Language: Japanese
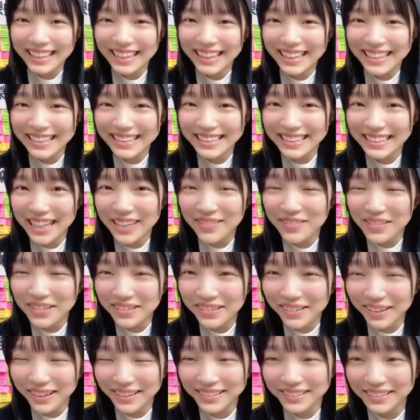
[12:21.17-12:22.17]
禁糸
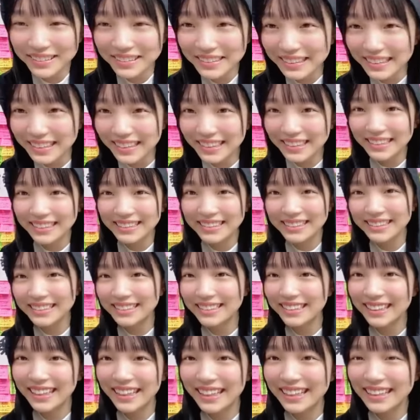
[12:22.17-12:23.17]
卵が得意なんです
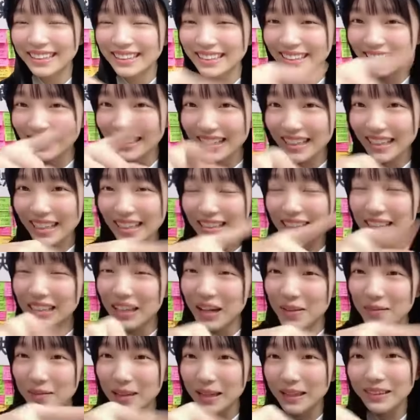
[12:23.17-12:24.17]
よ。あの、
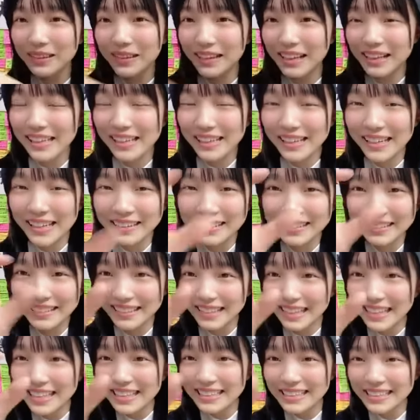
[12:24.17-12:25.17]
そうめんとかに入れる
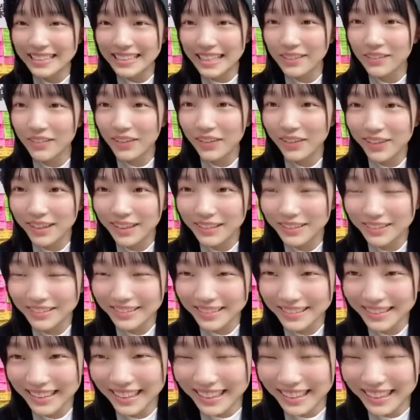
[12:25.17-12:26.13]
禁糸卵が得意